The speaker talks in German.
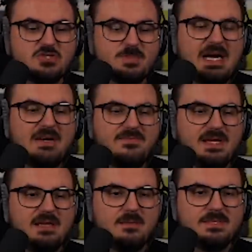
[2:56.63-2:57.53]

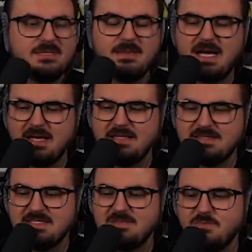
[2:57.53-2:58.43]
Sprachfehler mit dem
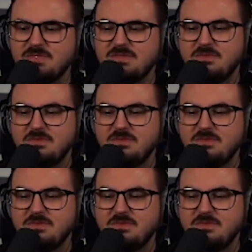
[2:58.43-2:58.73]
Anglizismus